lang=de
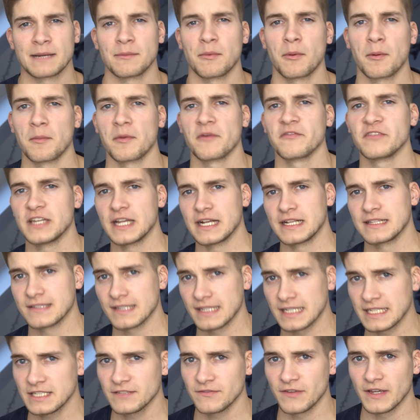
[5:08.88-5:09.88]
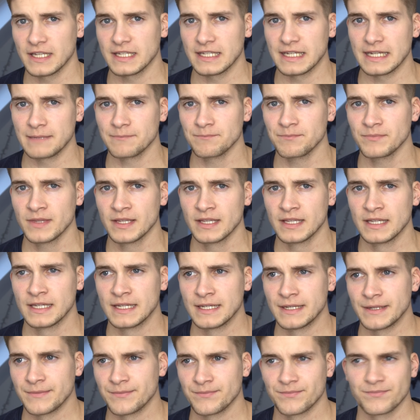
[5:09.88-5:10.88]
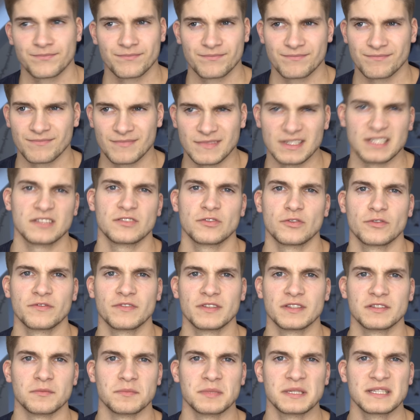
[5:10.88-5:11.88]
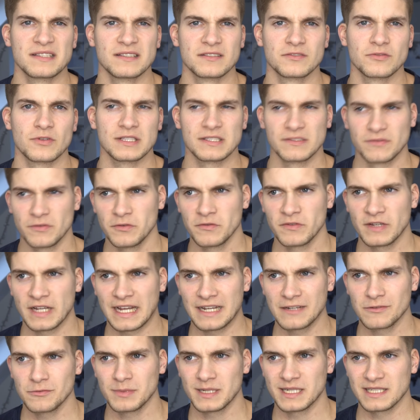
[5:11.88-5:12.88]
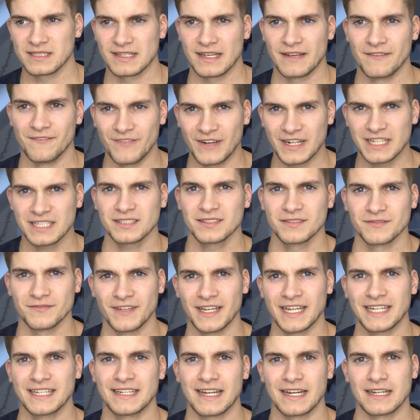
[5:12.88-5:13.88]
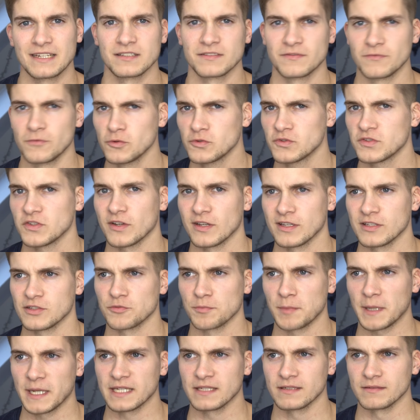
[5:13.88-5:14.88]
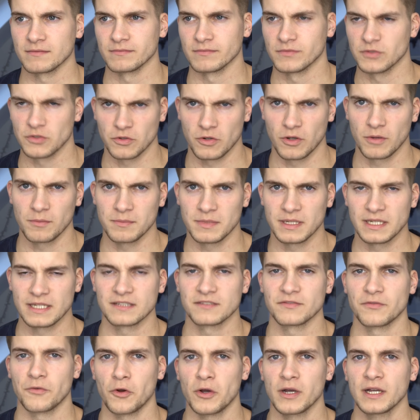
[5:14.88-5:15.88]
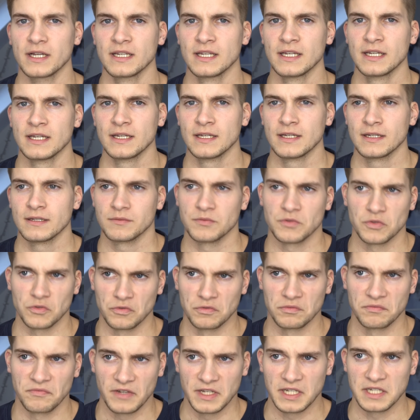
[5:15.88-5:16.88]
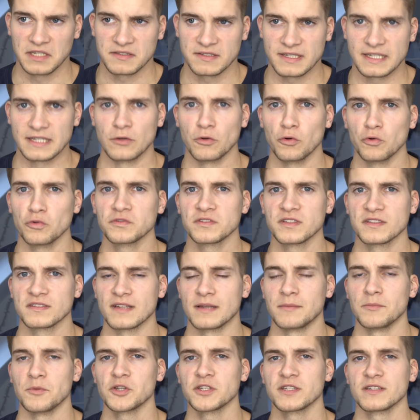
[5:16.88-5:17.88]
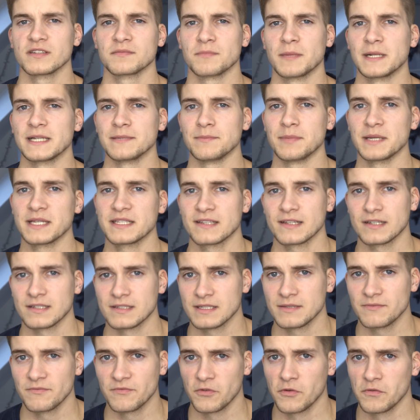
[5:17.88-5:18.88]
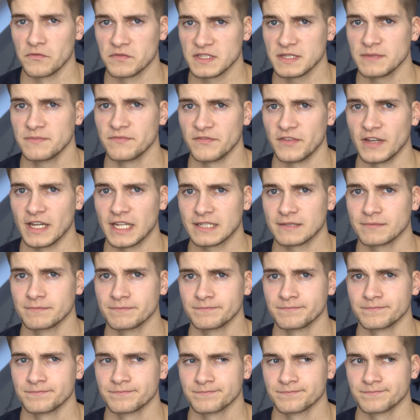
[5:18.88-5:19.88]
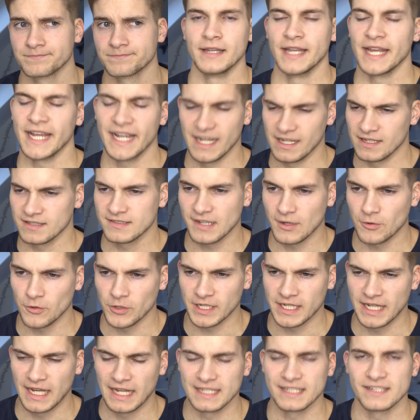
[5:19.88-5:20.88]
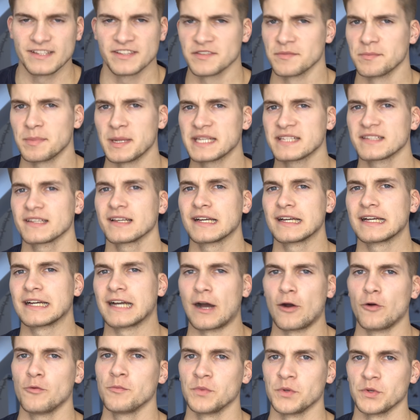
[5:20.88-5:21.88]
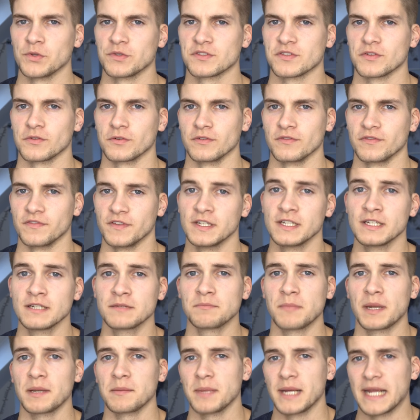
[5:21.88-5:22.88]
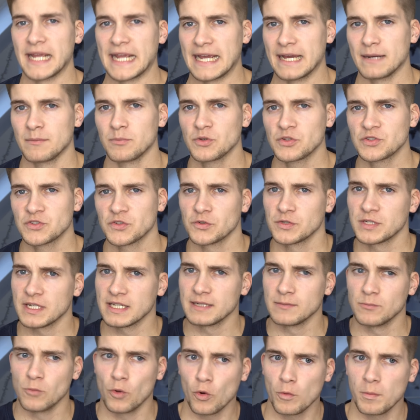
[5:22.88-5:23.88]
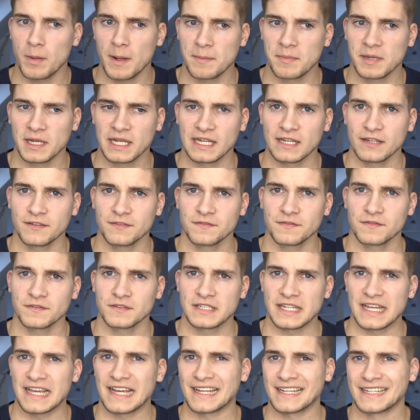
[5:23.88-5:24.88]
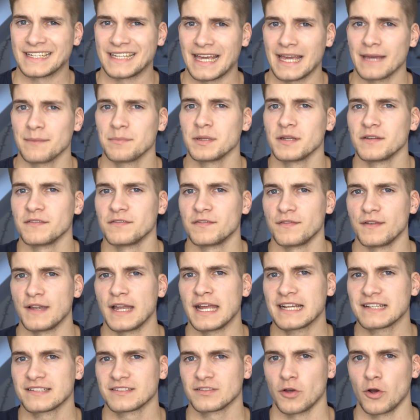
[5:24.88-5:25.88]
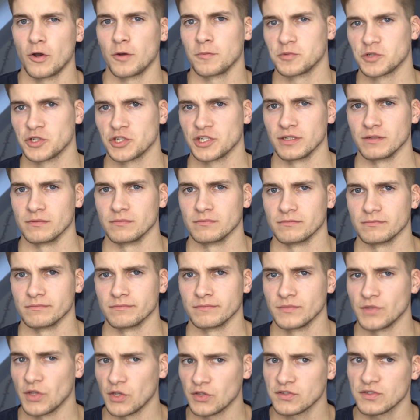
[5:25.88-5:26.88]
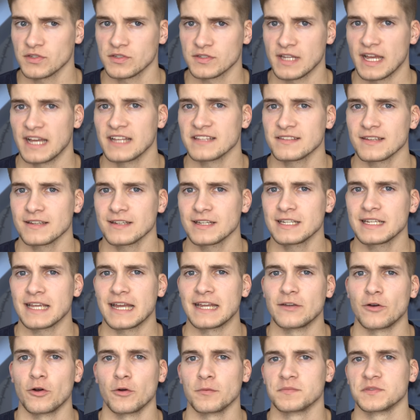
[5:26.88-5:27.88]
kann man mal wieder als Richtwert nehmen ist irgendwie so ein bisschen so, als würden wir gerade über das Erwachsenwerden eines Flugzeuges sprechen. So kommt mir das vor. So, wenn das Ding groß ist, dann möchte es mal die bessere 757 werden. Naja, ist ja auch egal. Diese bessere Raumnutzung findet man bei Airbus unter dem Oberbegriff der Cabin Flex Option. Das ist tatsächlich eine